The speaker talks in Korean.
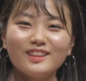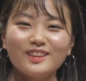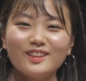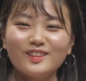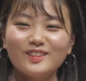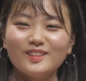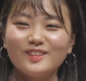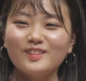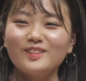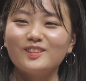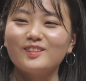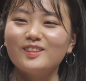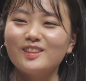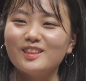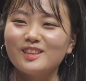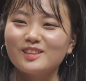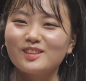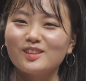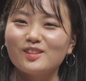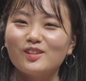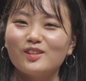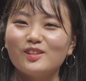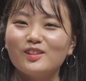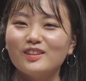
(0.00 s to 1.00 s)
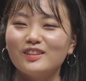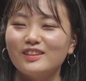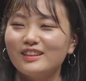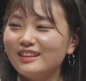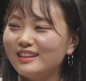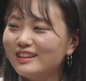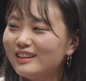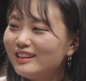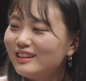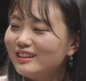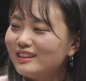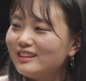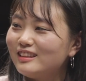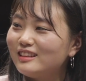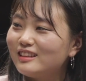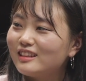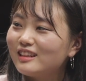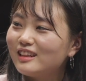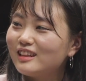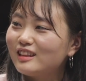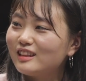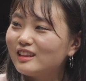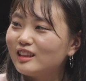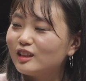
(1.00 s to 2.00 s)
끼어들어와서 아,
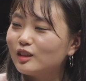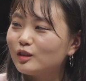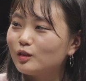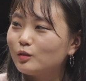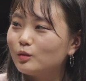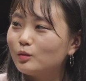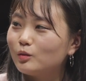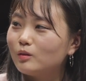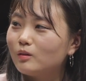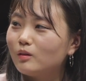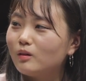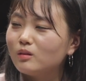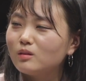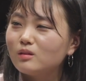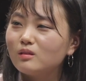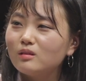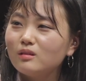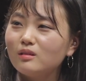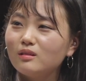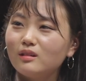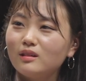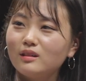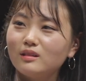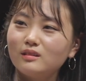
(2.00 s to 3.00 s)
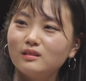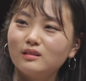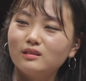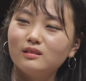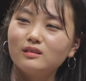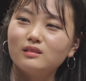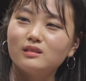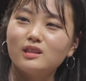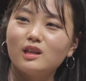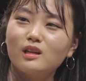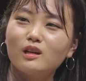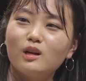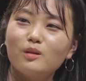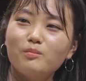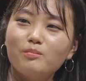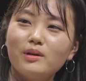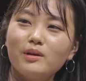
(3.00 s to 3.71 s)
있겠다고 음. 어떤 애는 제가